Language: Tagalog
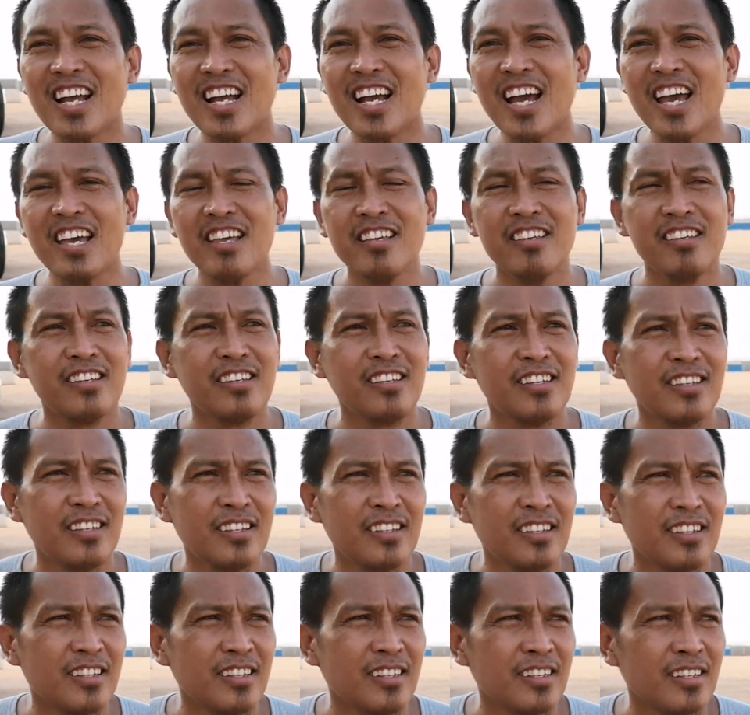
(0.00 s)
Kaya guys,
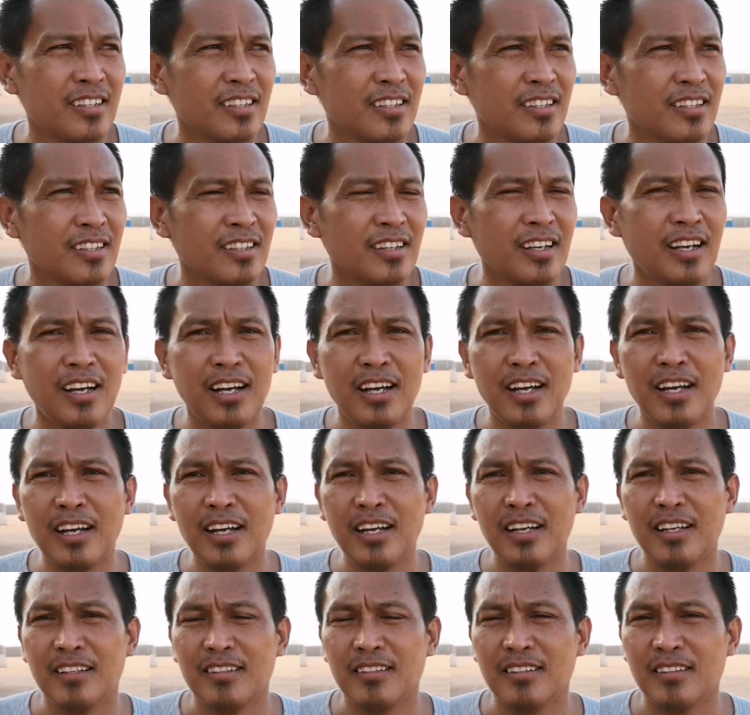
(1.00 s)

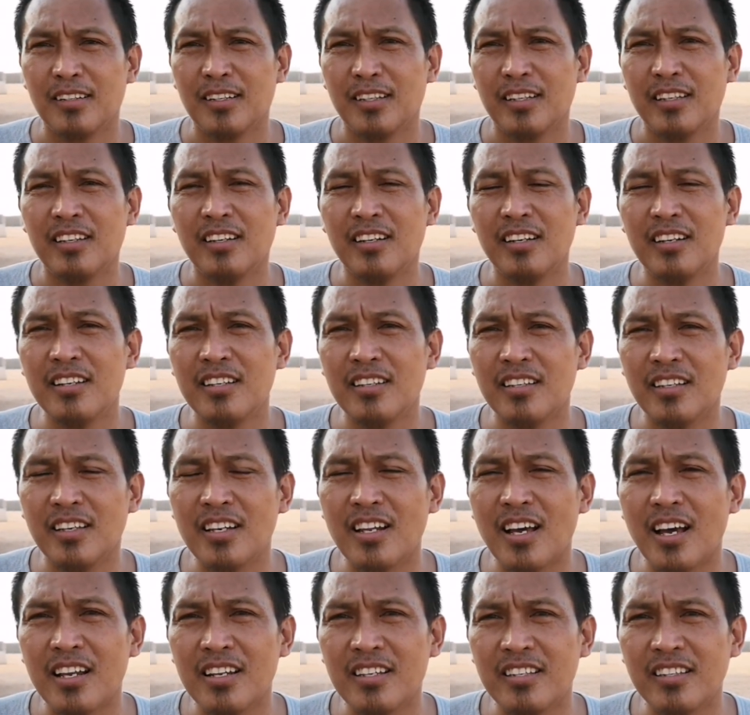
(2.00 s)
ah,
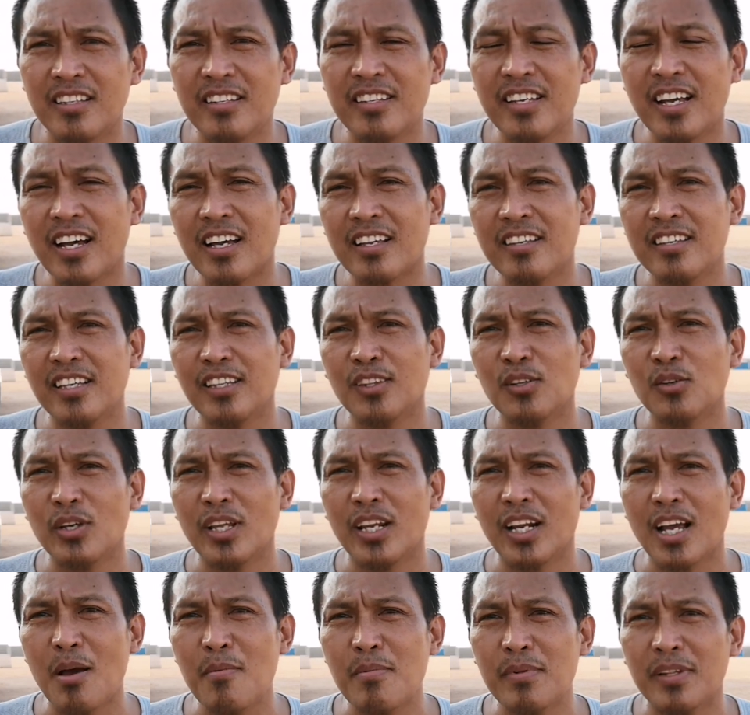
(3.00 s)
uh, anesthesia kasi ito
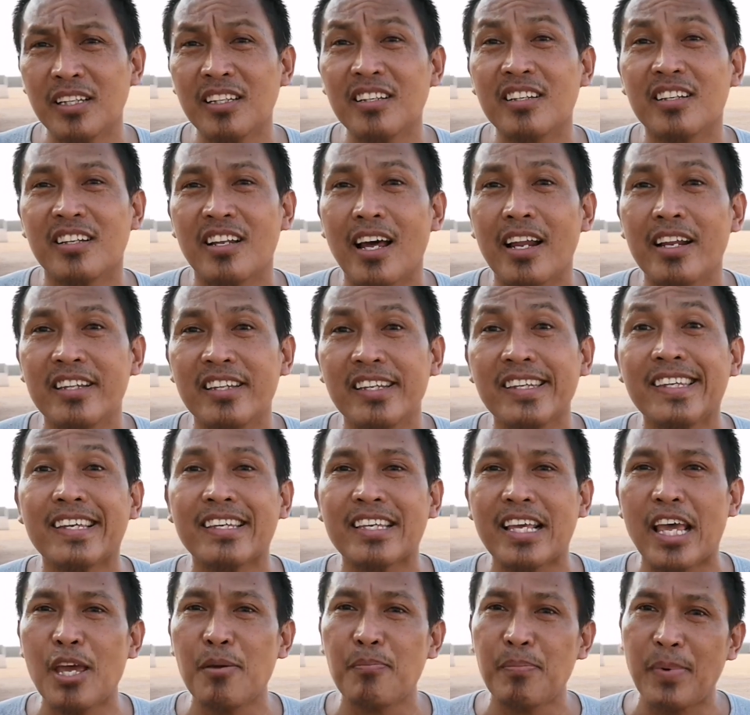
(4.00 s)
ginagamit natin.
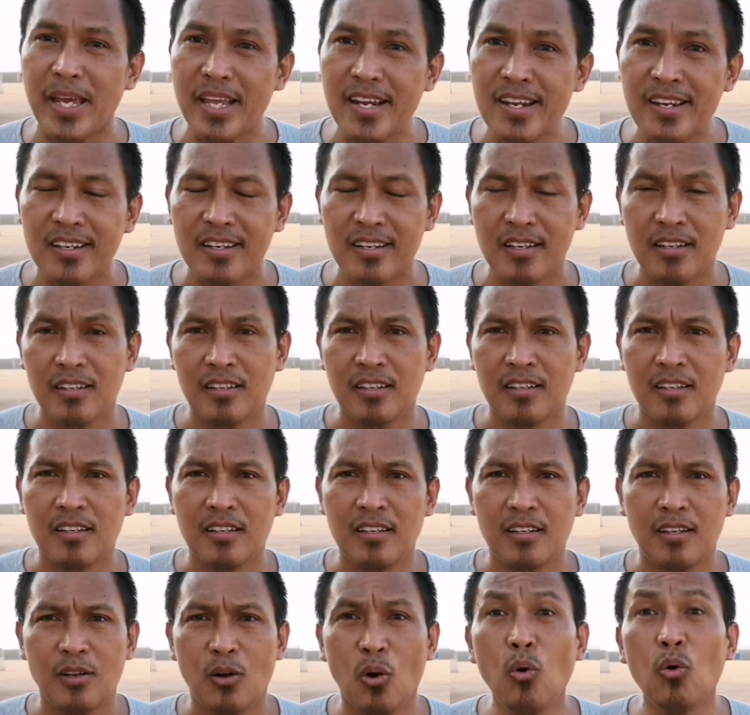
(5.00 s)
Anesthesia sa ipin,
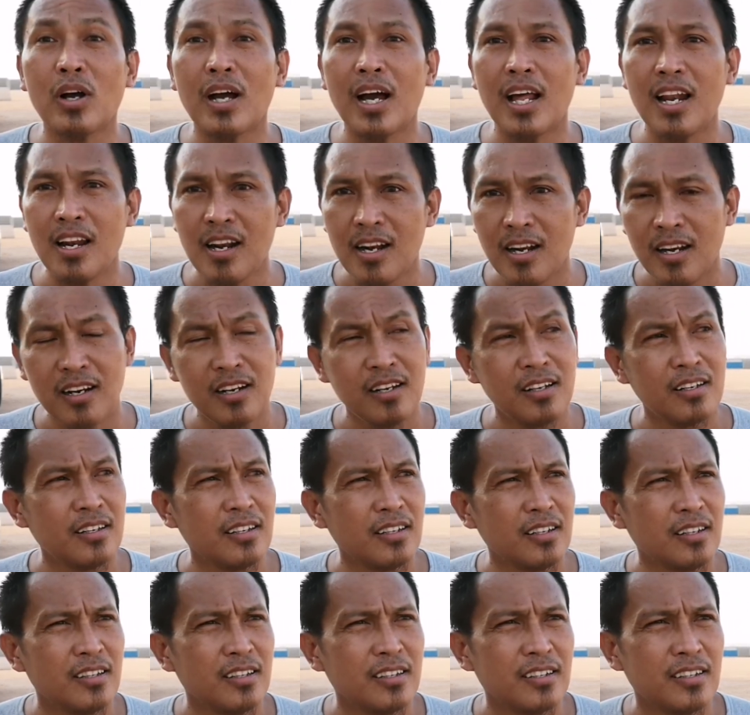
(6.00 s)
local.
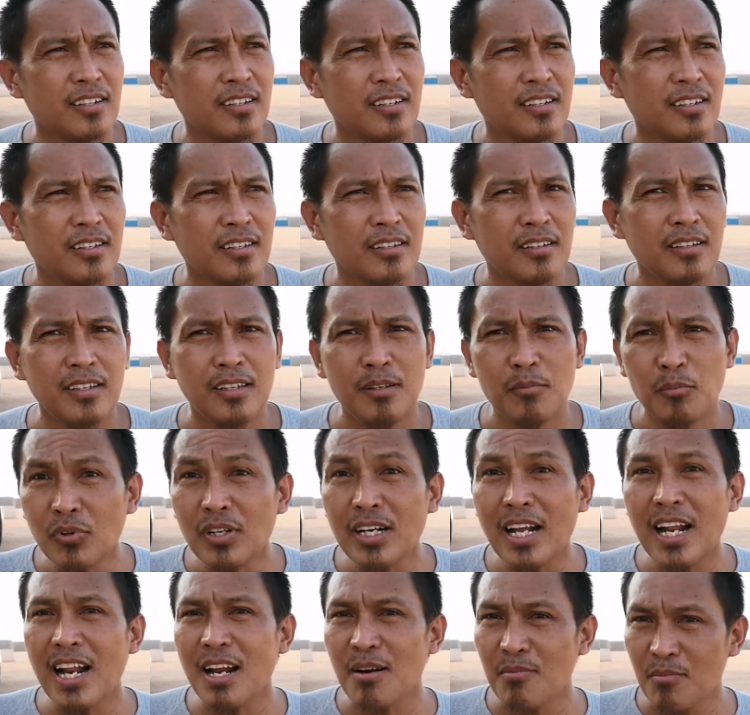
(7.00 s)
Uh,
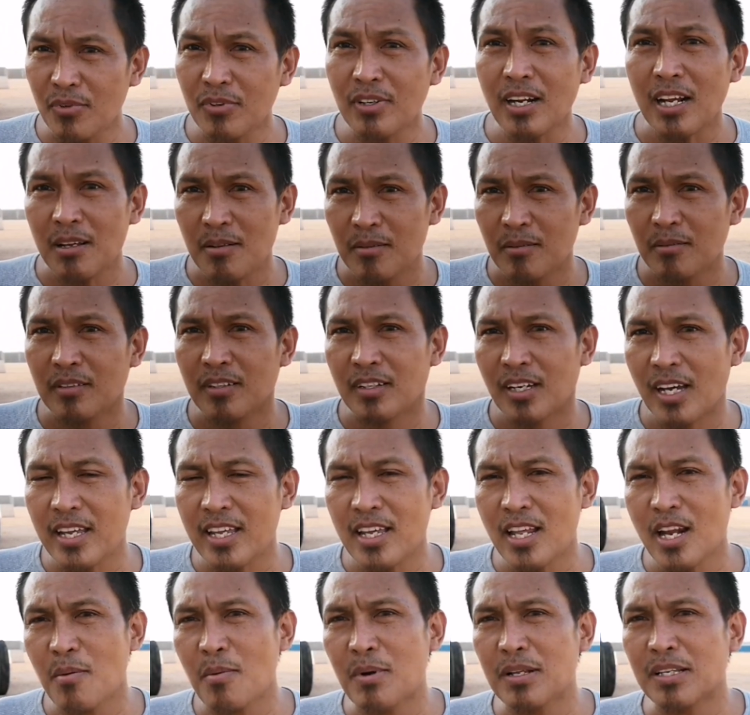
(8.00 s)
mura lang, mura.
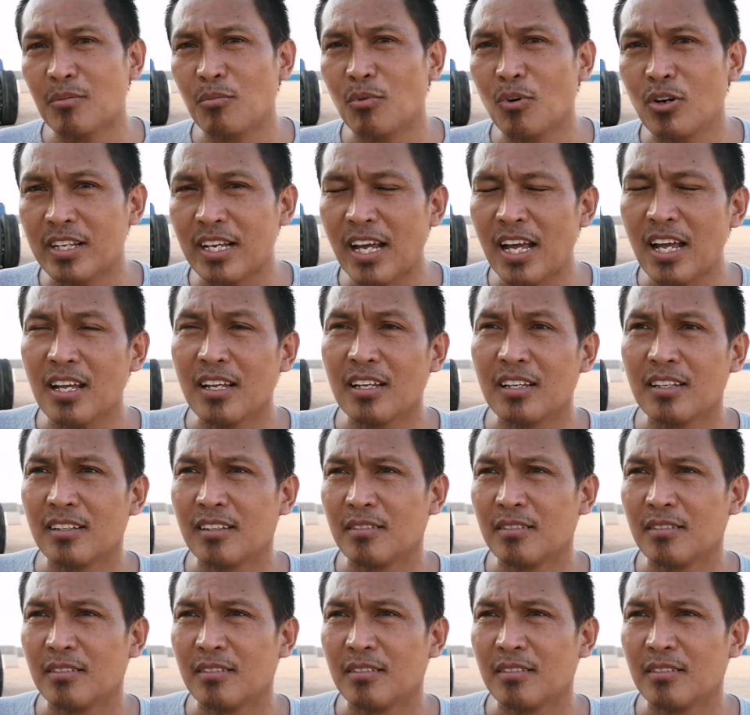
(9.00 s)
Kaya naman sa bulsa.